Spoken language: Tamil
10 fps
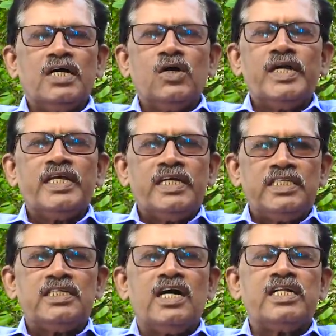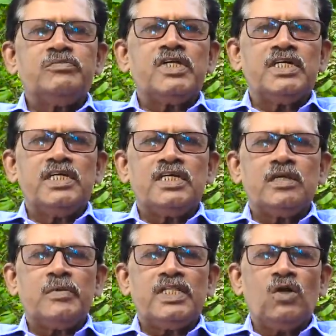எங்களுடைய எதிர்காலம்
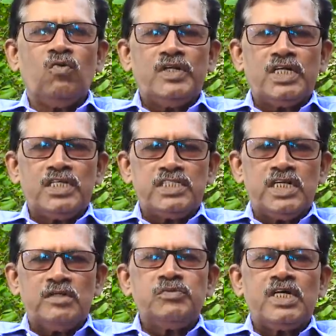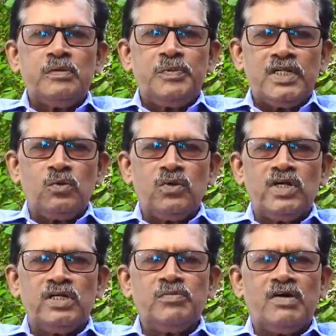தங்கியிருக்கு என்பதை ஒவ்வொரு கட்சிகளும் தனிப்பட்ட
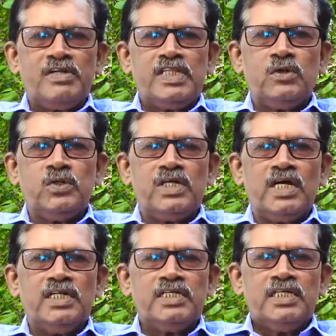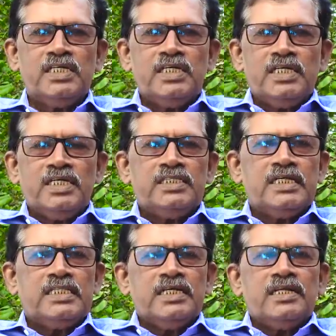குழுக்களும் கவனத்தில் கொண்டால்
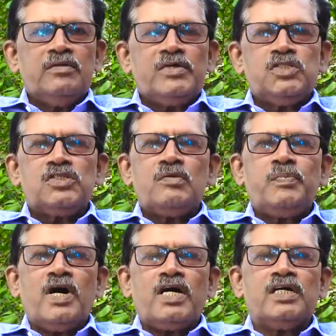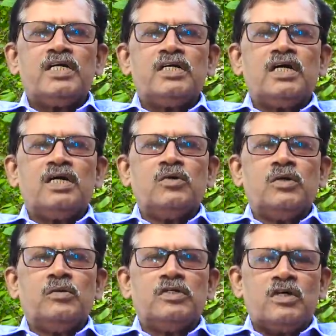இந்த தேர்தல் மிகச் சிறப்பாக
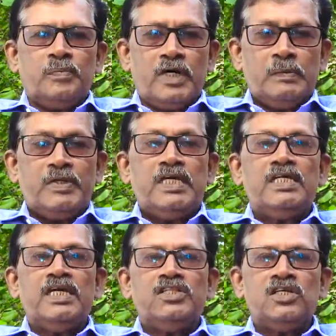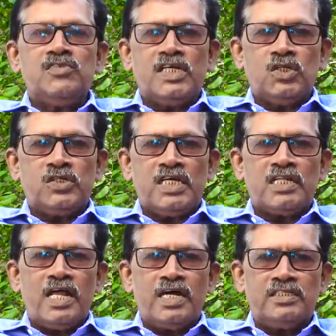சிறப்பான பிரதிகளை தெரிவு செய்கின்ற ஒரு
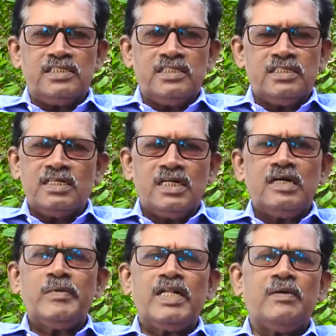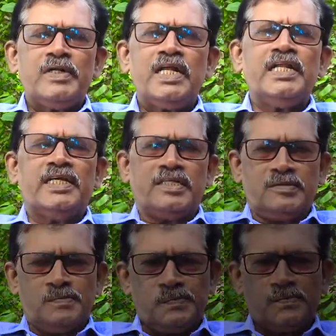தேர்தலாக இது அமையலாம் என்று நினைக்கிறேன்